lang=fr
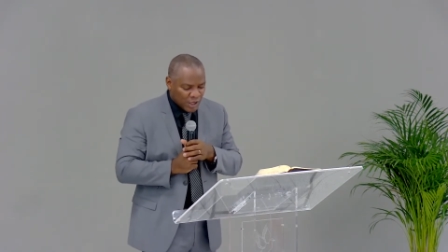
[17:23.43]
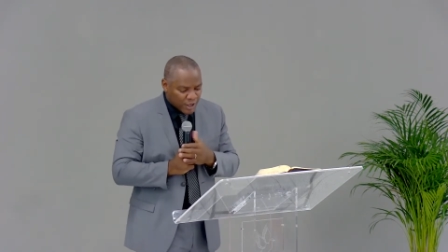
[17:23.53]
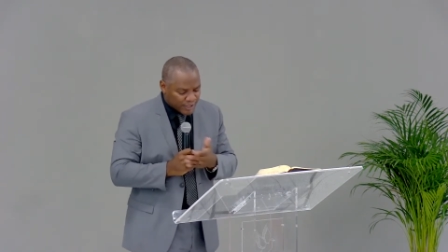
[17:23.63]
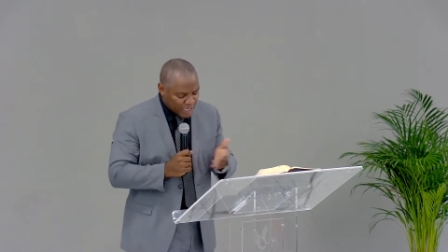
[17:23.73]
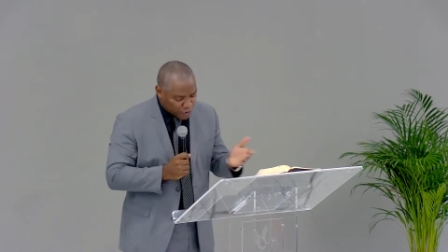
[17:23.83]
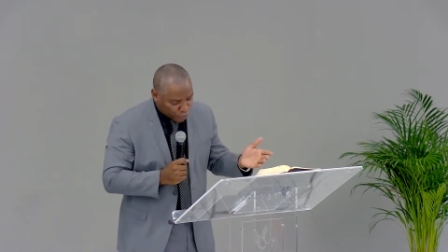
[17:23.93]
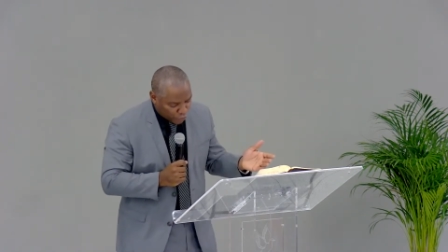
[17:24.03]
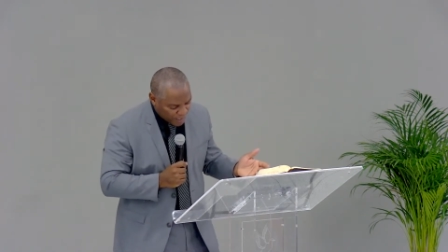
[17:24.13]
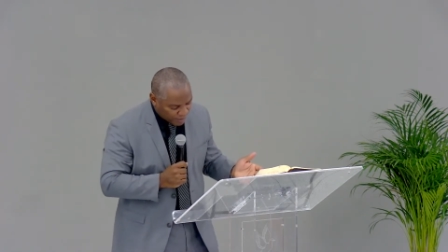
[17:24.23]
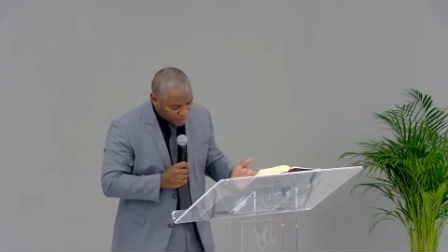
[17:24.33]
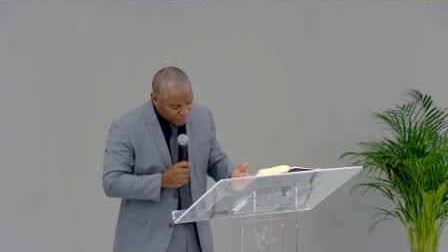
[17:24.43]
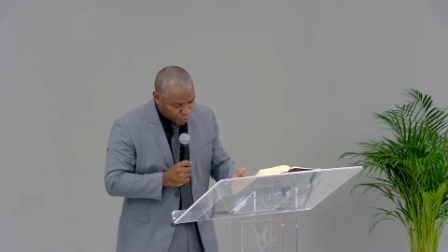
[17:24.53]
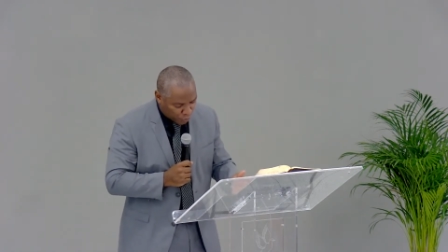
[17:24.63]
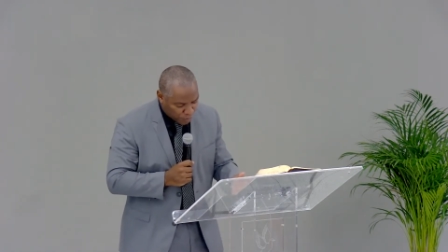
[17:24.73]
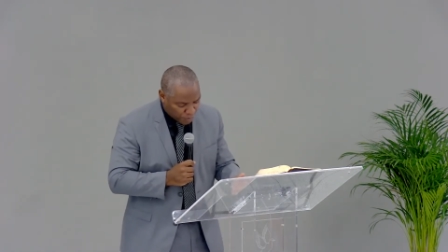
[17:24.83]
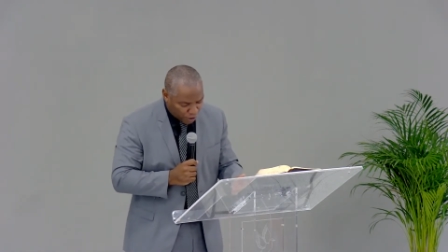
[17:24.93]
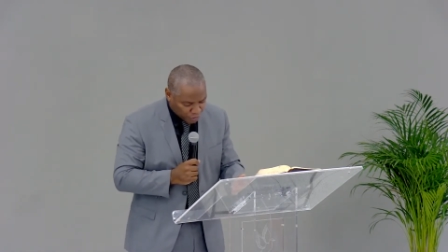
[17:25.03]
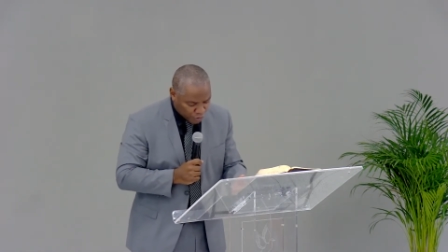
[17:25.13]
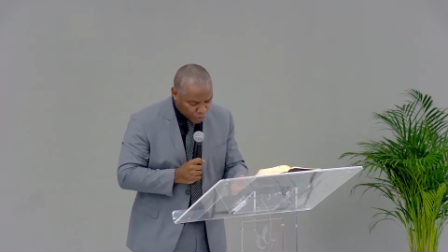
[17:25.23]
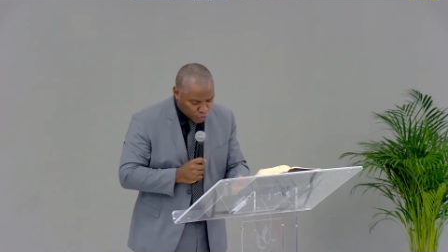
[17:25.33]
Quelques remèdes pour
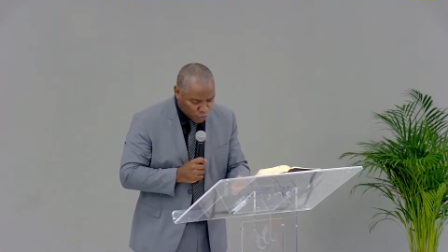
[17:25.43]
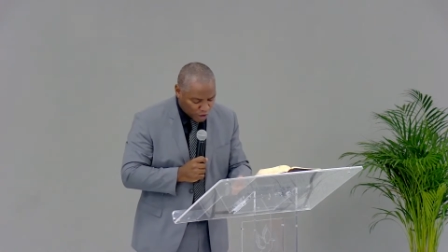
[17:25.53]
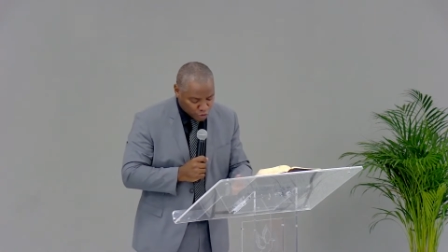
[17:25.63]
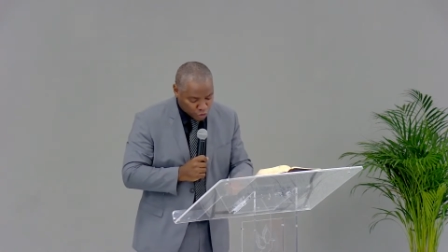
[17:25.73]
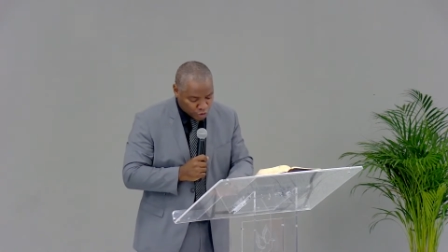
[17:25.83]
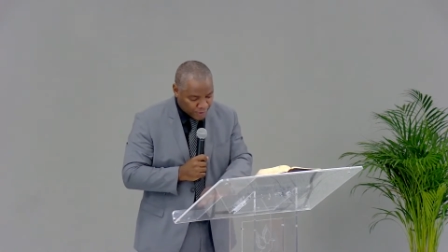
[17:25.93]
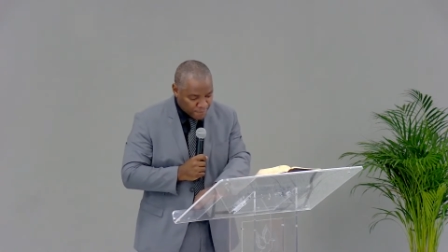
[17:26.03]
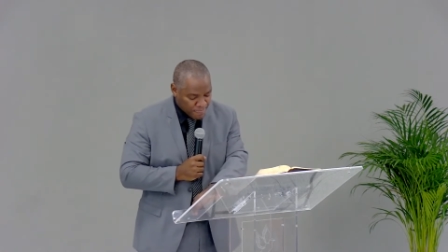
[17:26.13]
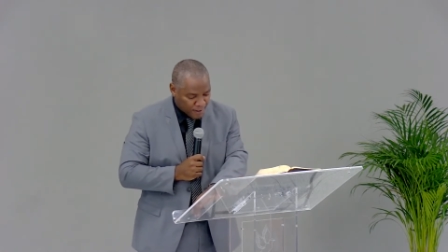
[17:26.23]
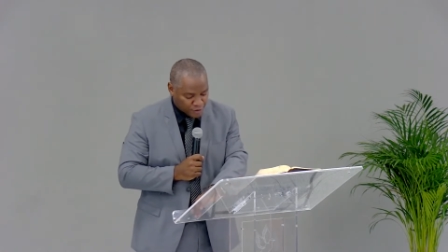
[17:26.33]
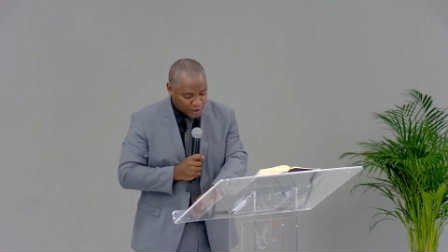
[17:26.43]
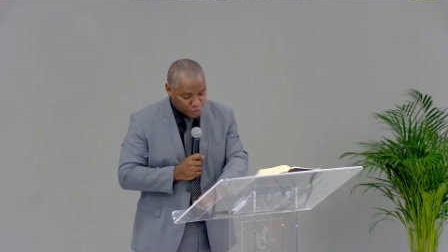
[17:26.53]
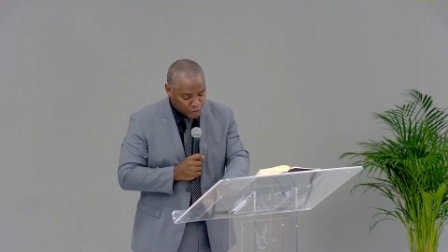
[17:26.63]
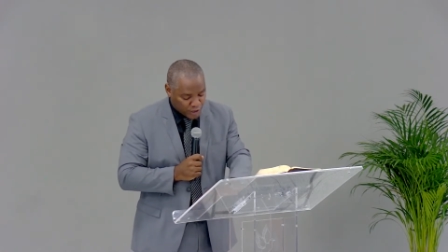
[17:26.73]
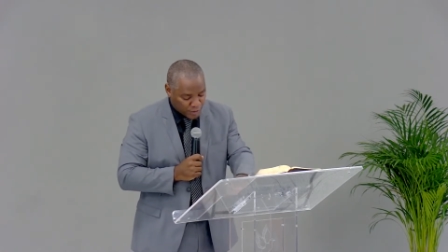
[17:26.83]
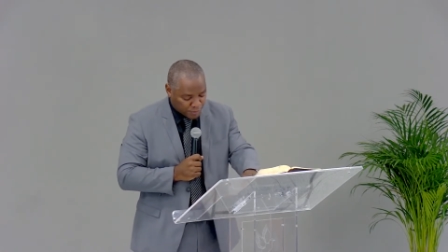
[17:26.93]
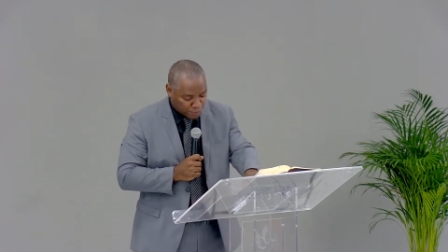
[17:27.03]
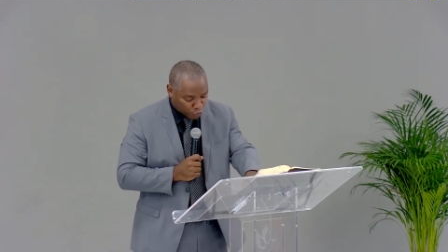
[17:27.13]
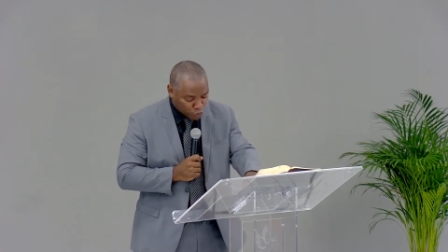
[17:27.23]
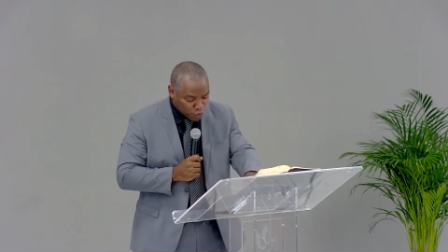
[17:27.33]
reprendre courage. On est sélectionné
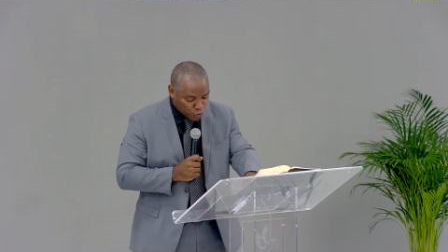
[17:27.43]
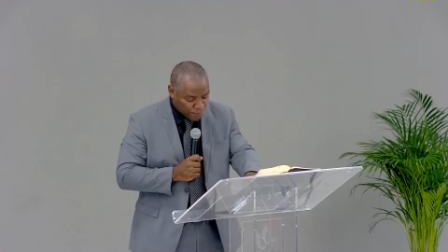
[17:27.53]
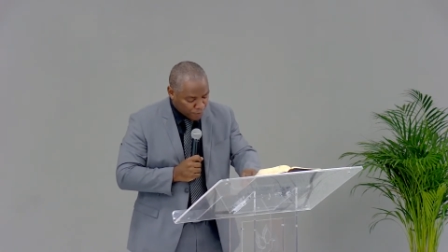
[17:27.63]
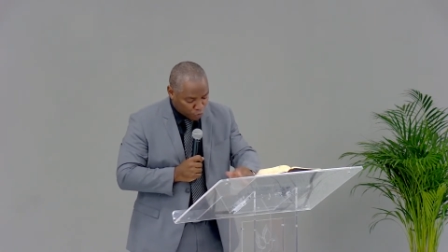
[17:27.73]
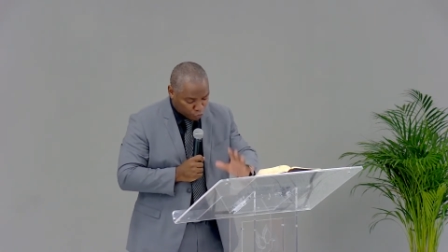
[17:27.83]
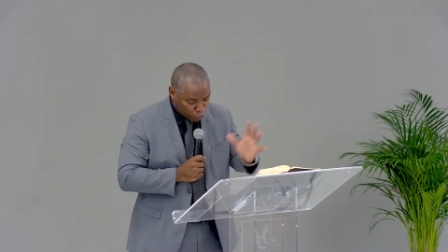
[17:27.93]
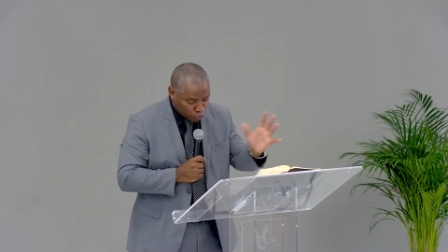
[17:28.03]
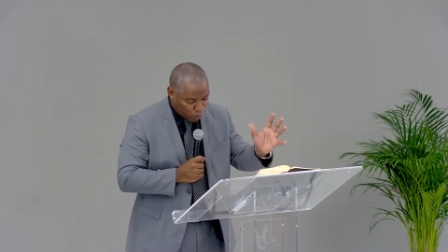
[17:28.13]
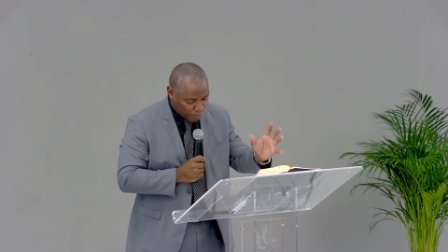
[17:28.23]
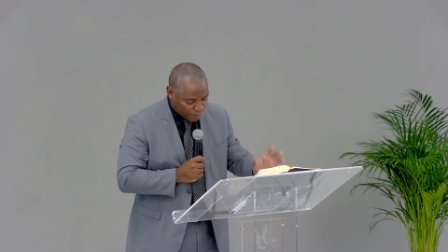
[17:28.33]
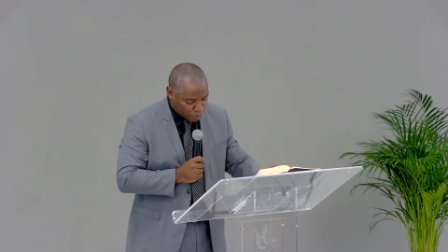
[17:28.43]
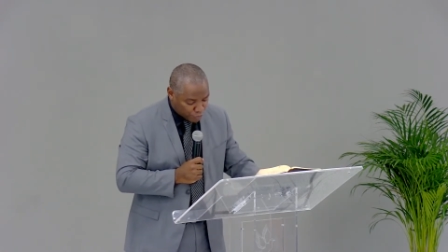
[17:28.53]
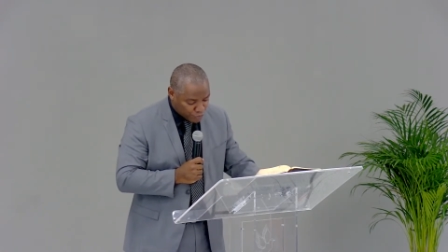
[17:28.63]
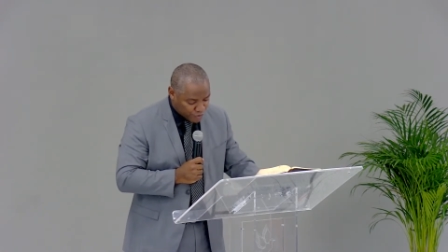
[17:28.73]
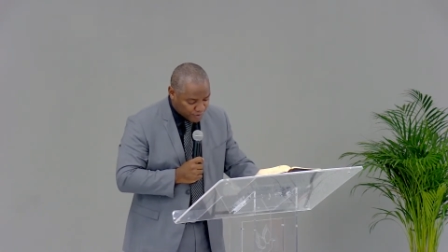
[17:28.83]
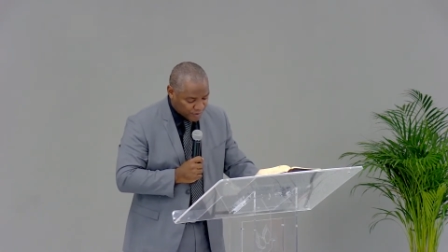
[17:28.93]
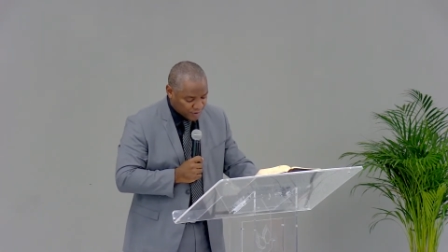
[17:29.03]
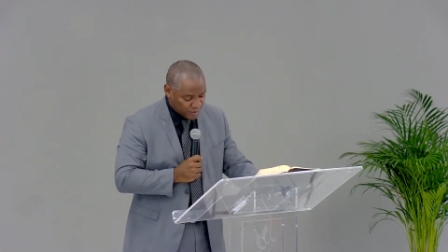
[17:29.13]
pour nous deux ou trois, pas plus.